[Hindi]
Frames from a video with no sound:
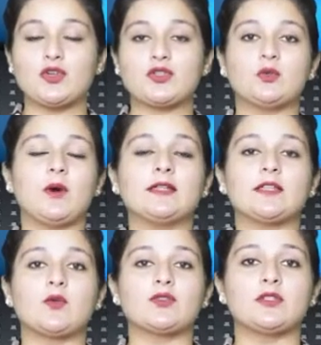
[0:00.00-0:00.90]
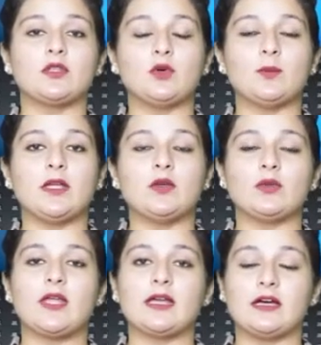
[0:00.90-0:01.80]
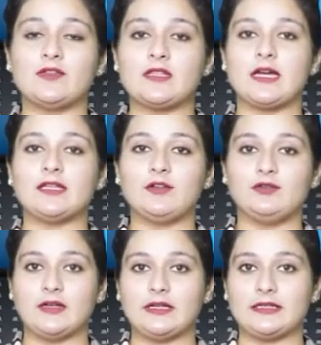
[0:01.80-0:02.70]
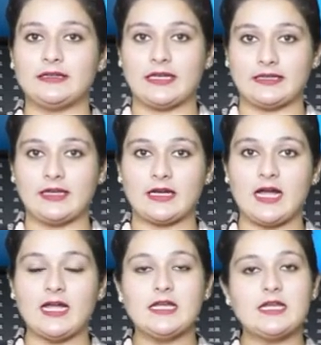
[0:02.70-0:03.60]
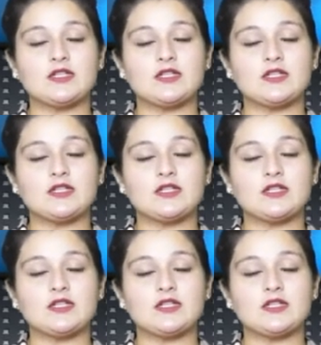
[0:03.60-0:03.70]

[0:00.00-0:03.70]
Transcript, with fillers: और शुरुआत के कुछ दिनों में ही उन्हें काफ़ी ज़्यादा फ़र्क दिखने लगा